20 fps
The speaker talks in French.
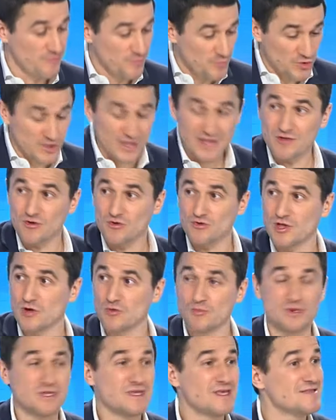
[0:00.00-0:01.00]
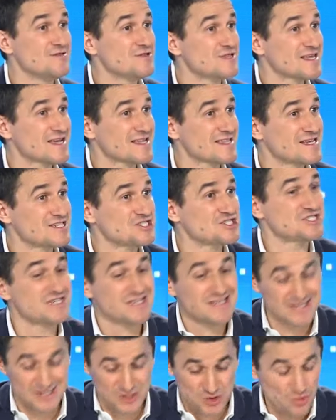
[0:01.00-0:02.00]
Peut-être qu'on a oublié une certaine
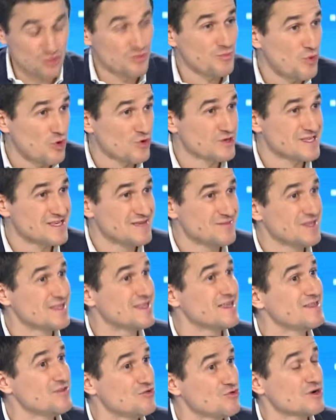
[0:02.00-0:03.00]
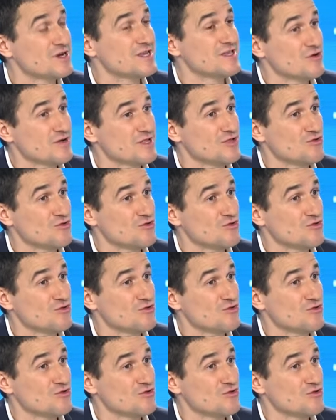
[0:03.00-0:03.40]
gestion de proximité de nos clients et de nos